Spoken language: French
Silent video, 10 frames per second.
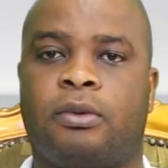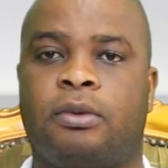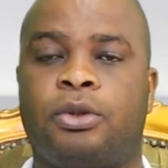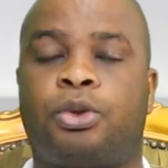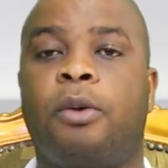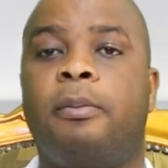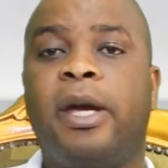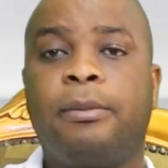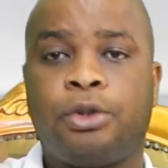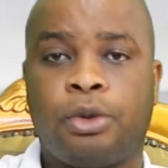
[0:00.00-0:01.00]
ce
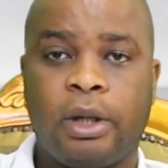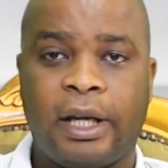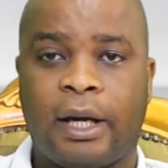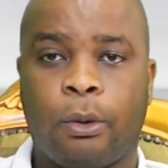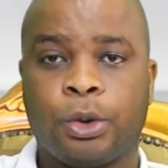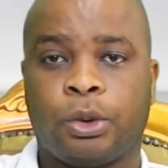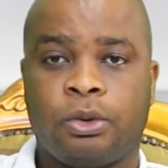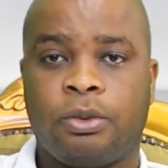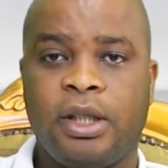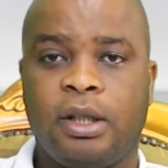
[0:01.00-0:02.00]
même Dieu-là,
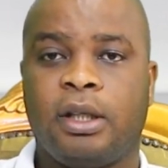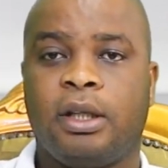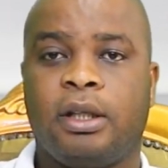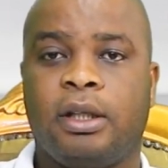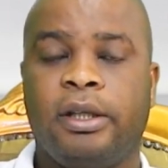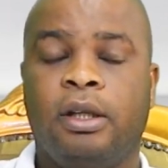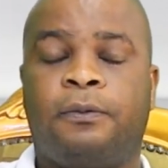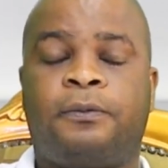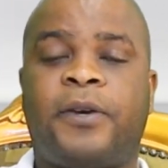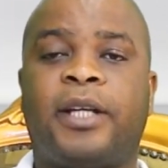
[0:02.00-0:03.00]
aujourd'hui, il
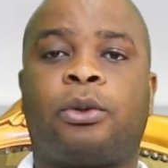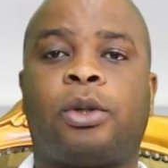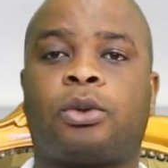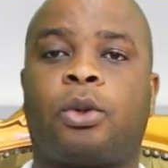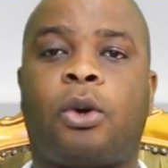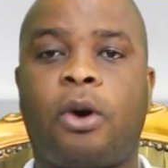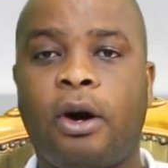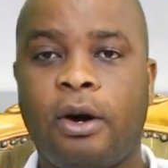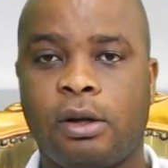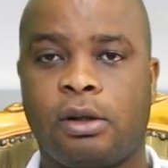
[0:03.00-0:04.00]
fait de notre
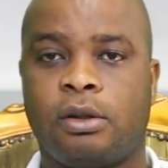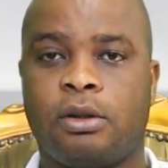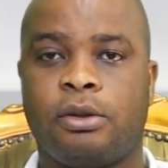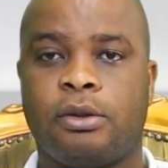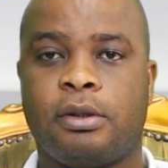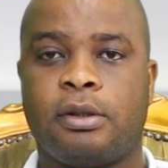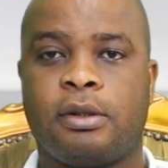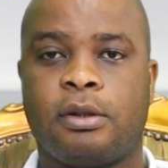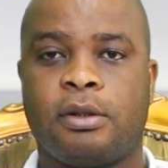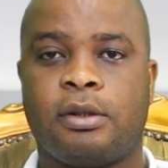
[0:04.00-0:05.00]
corps
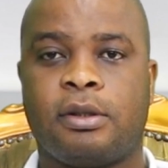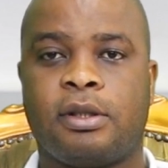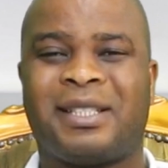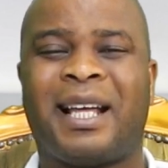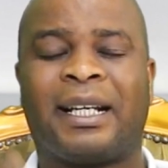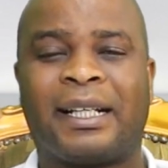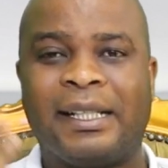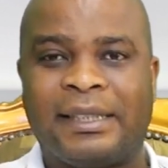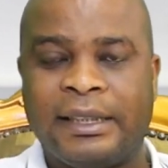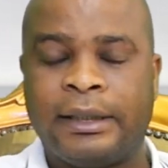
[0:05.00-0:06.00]
sa
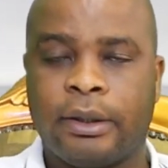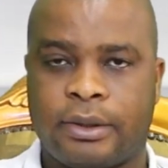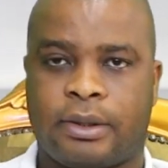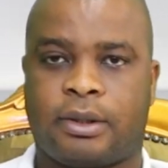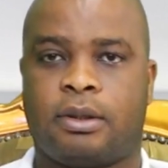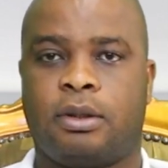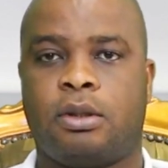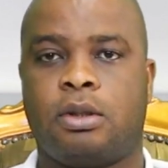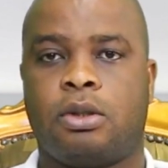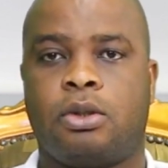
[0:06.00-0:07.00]
résidence,
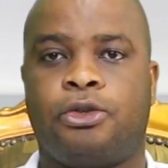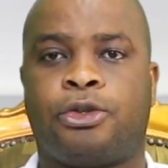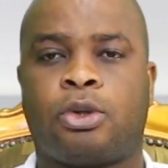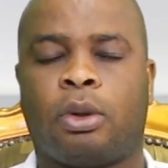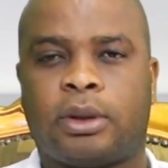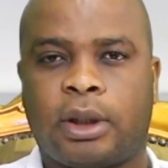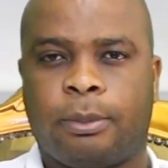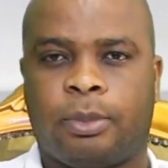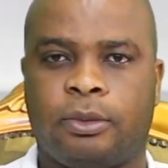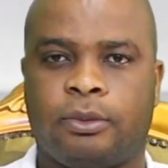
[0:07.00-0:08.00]
son temple.